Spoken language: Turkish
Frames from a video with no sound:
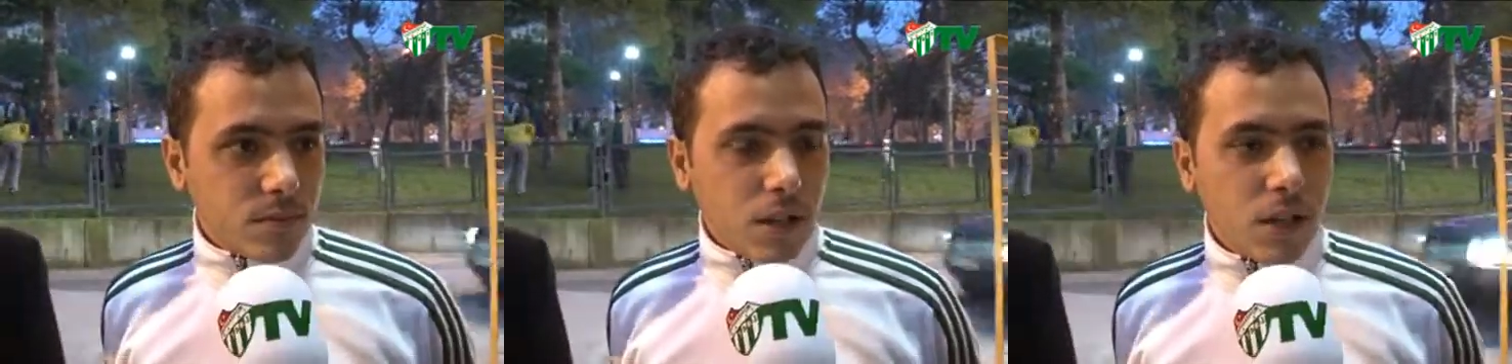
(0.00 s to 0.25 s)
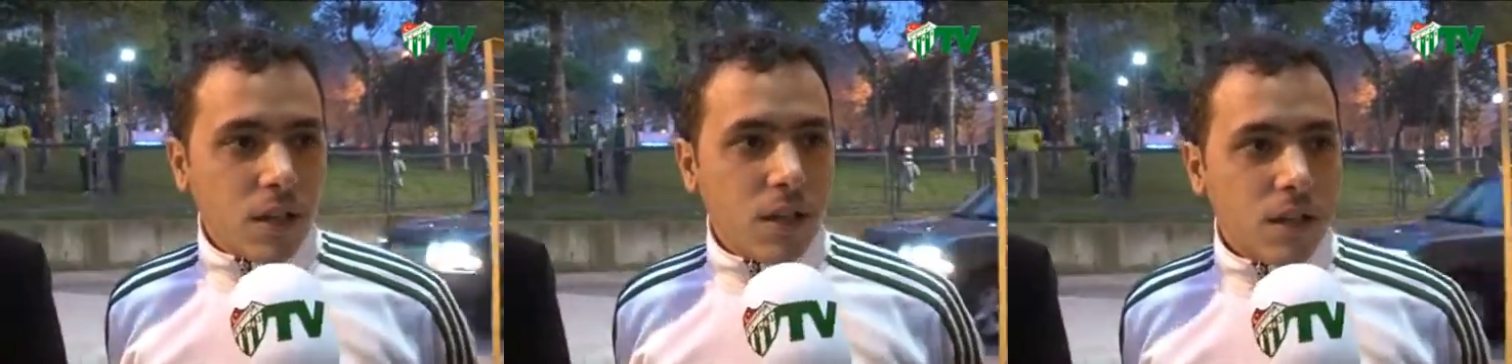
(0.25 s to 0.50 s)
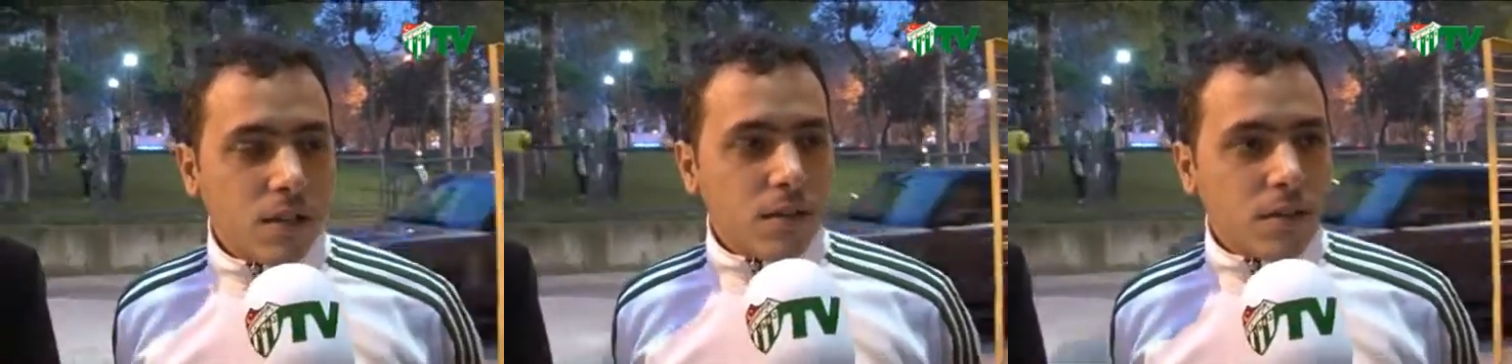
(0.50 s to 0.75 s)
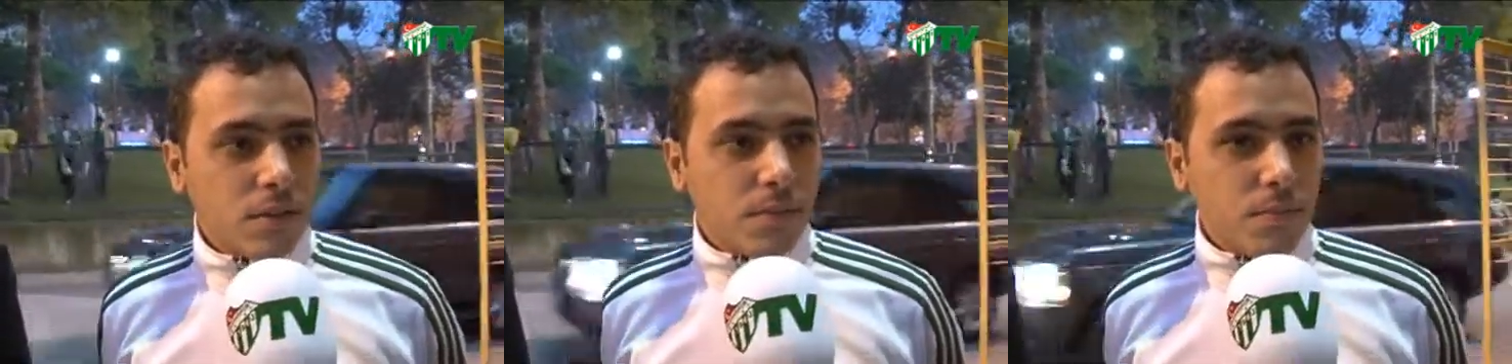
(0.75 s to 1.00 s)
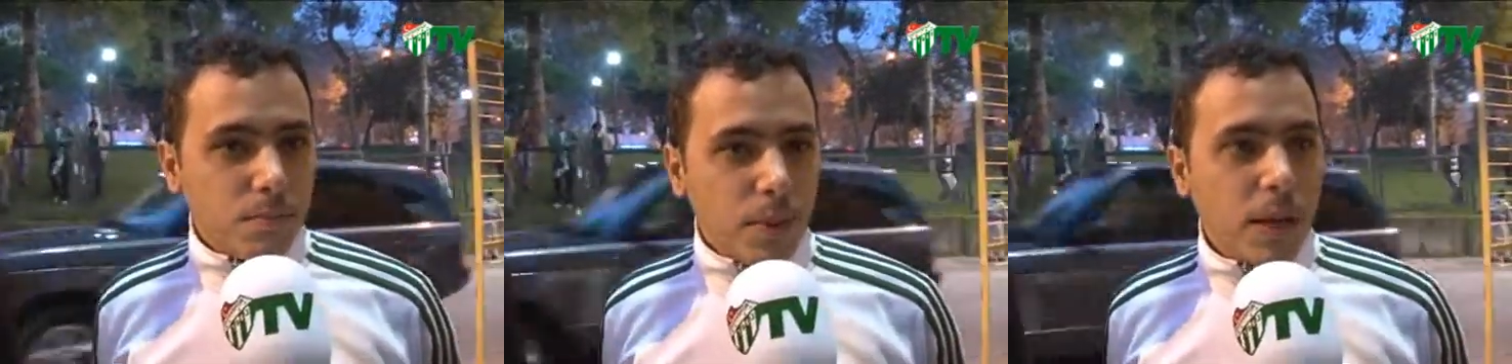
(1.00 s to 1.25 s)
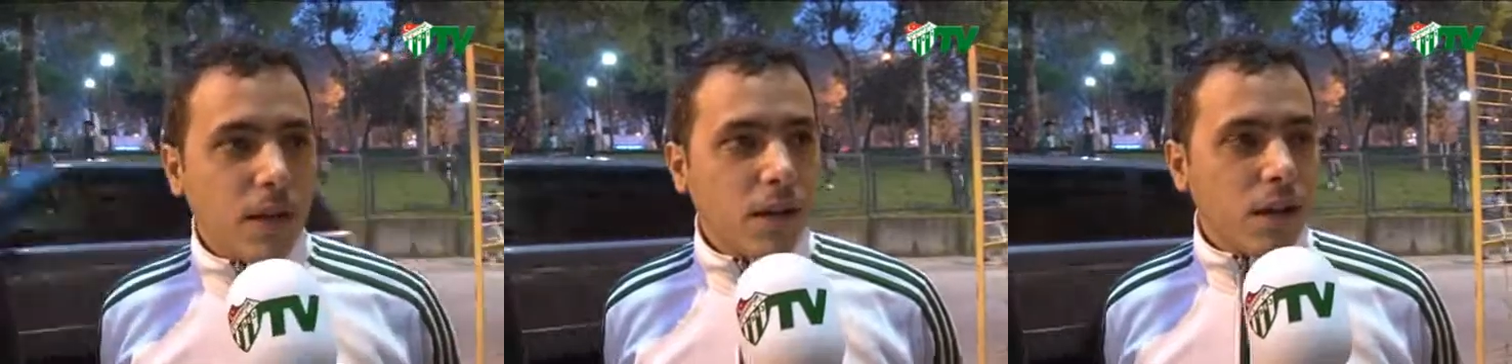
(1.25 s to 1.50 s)
Valla
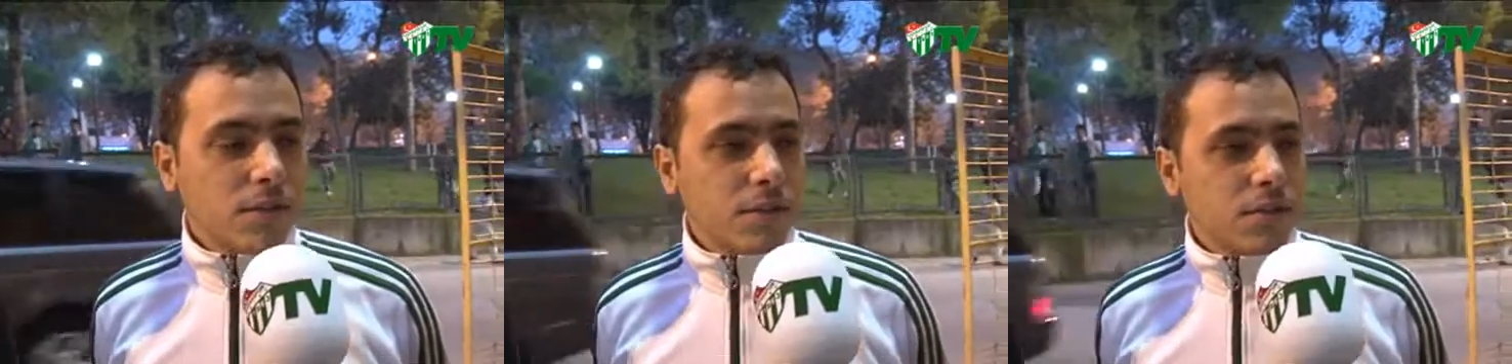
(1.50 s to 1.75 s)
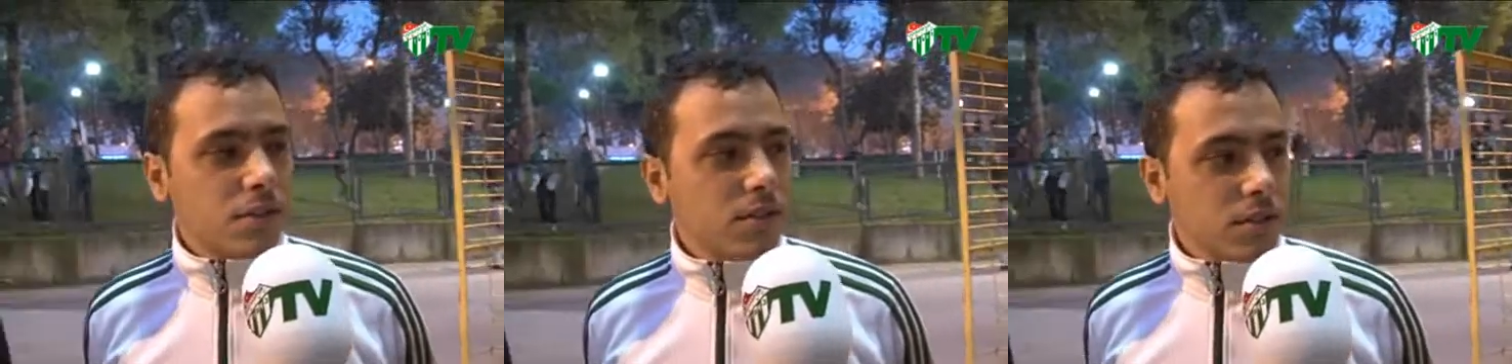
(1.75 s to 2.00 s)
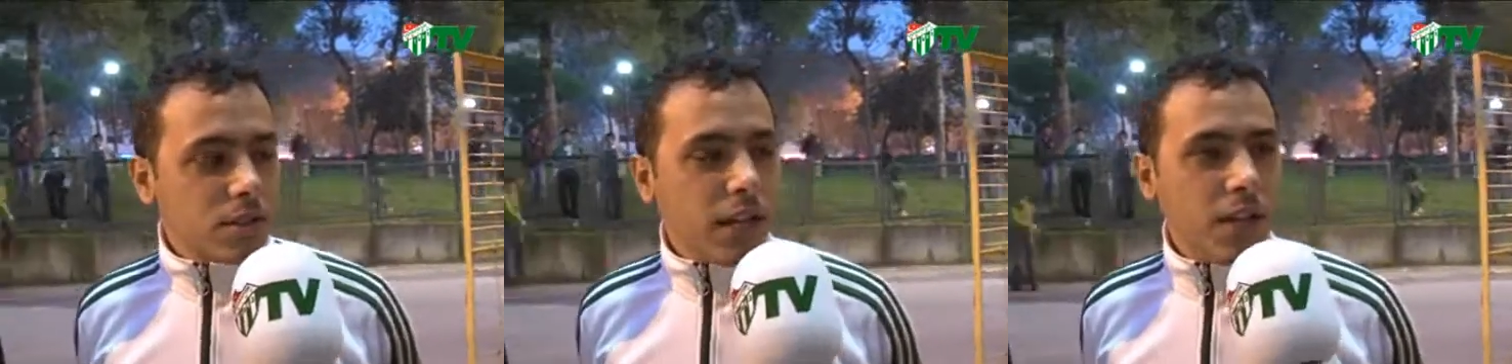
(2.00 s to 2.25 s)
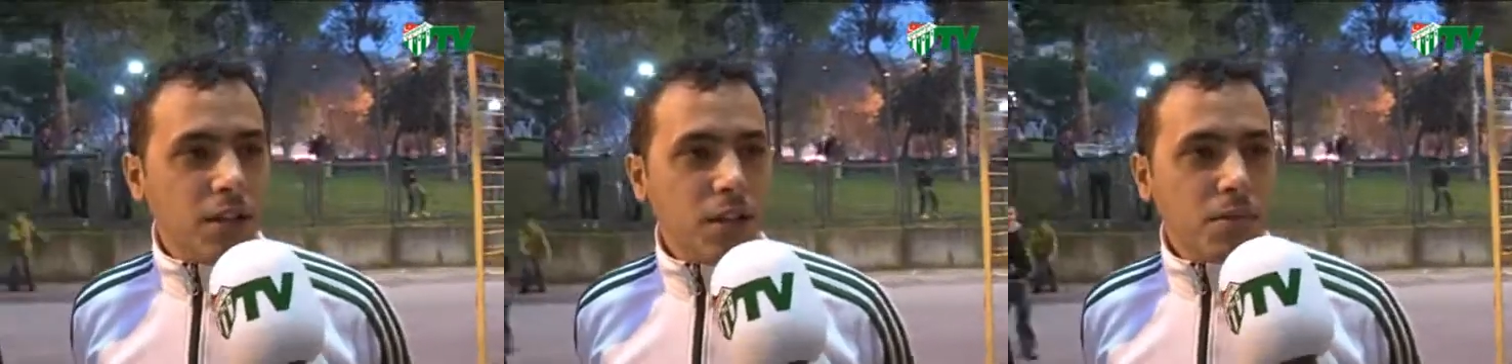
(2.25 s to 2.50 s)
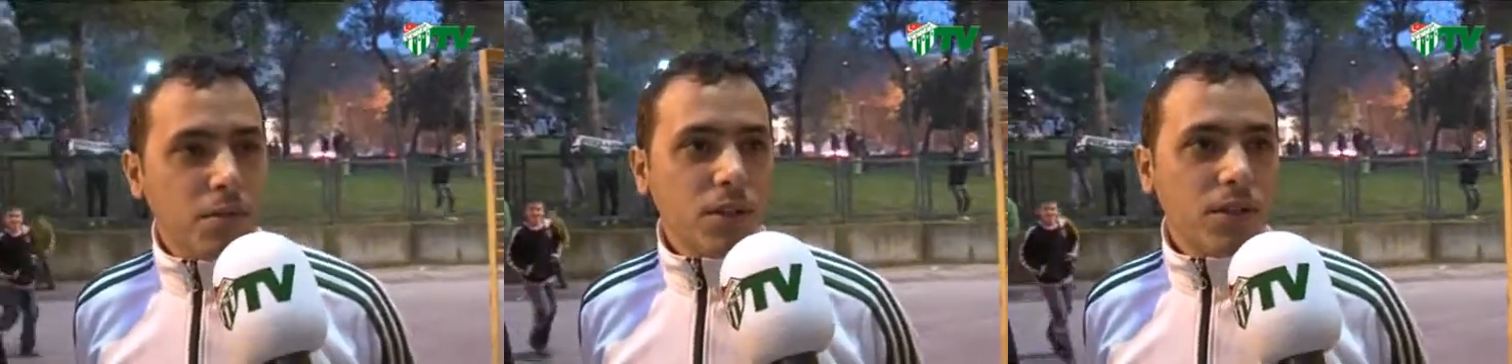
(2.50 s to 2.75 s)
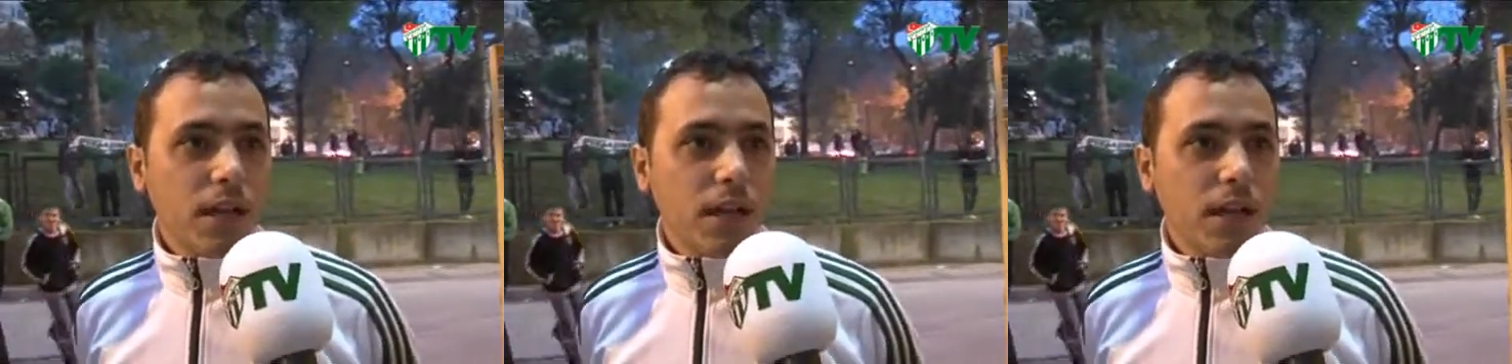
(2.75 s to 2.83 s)
pek hazır değildi gibi.